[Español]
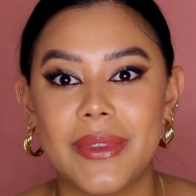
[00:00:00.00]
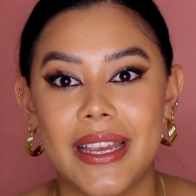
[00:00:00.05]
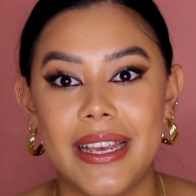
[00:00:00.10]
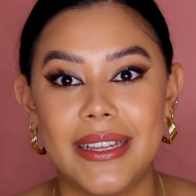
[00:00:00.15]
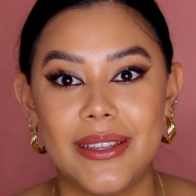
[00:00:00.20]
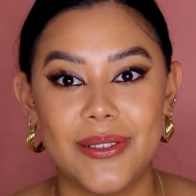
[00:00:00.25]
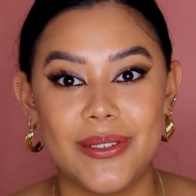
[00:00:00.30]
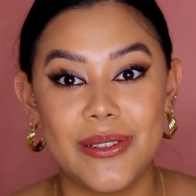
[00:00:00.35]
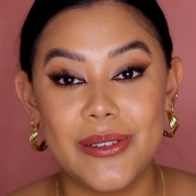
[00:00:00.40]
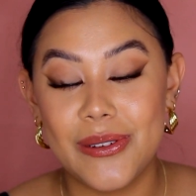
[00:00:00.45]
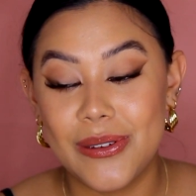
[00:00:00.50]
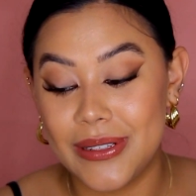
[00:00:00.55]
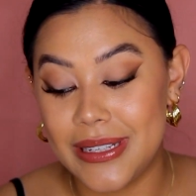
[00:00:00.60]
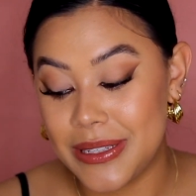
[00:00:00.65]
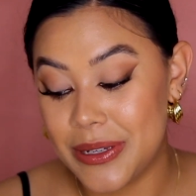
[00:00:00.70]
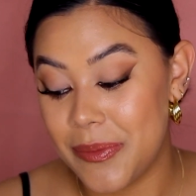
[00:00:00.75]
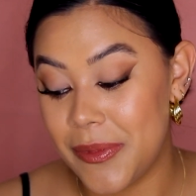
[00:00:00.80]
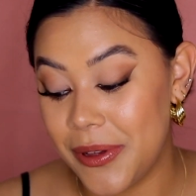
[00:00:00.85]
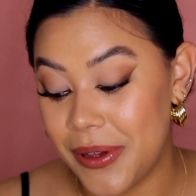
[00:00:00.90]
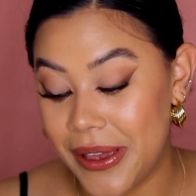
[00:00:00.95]
Entonces son
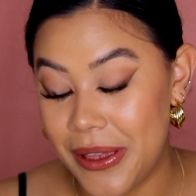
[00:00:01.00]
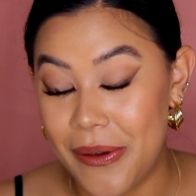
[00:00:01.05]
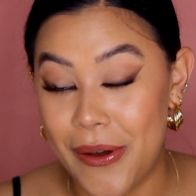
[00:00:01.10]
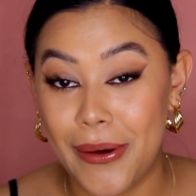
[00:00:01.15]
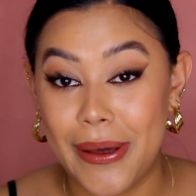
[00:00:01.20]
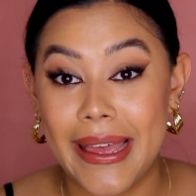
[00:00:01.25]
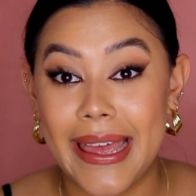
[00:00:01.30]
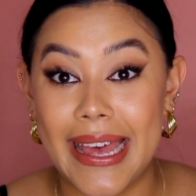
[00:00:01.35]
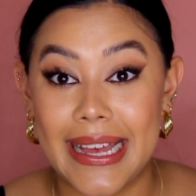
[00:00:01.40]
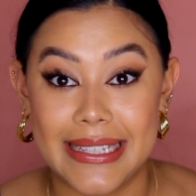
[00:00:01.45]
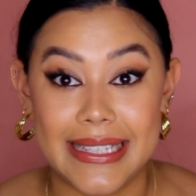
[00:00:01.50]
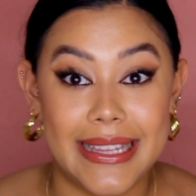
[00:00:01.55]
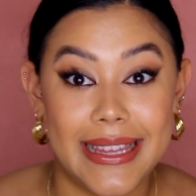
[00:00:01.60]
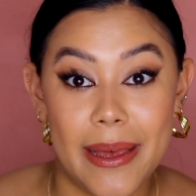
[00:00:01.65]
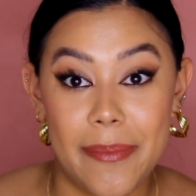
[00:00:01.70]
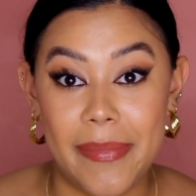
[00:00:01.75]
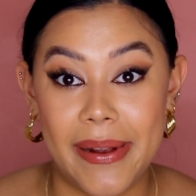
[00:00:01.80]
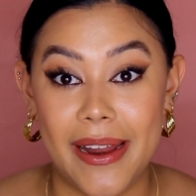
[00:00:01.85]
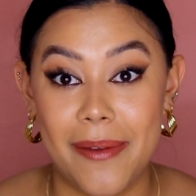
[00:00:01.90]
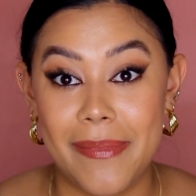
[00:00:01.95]
cosas como el que yo hago en
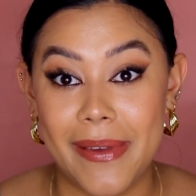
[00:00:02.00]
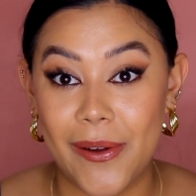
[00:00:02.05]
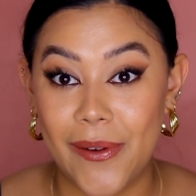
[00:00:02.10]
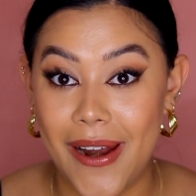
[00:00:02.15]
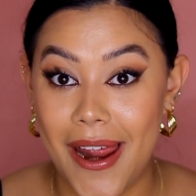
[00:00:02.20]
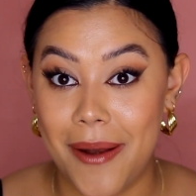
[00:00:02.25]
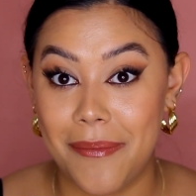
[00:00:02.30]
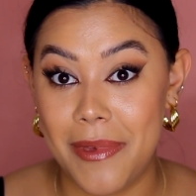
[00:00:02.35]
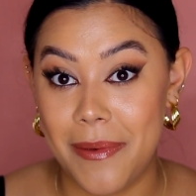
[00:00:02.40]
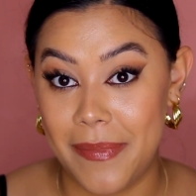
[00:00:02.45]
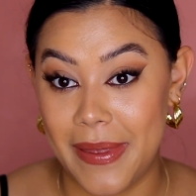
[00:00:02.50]
casita para mejorar mi